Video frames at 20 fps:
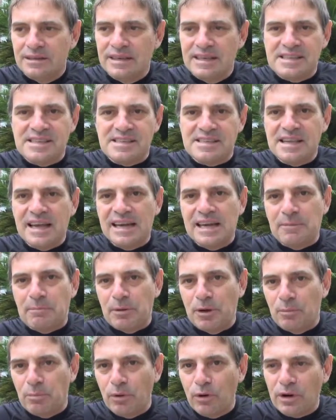
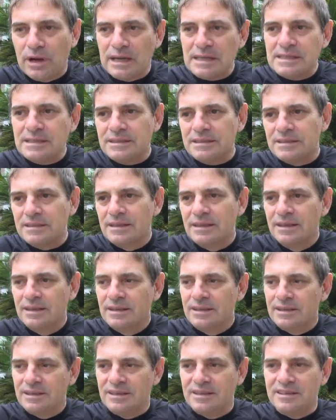necesarias pero pocas
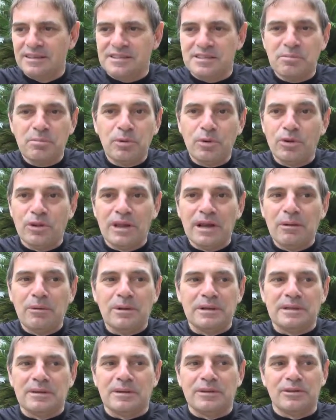y se pudo dar
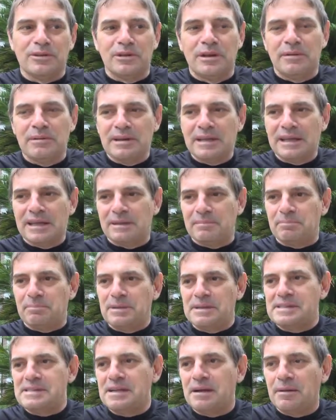la vuelta cuando la verdad que
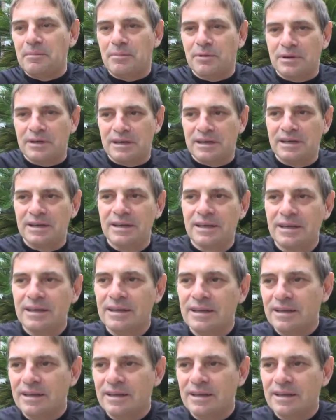pensábamos que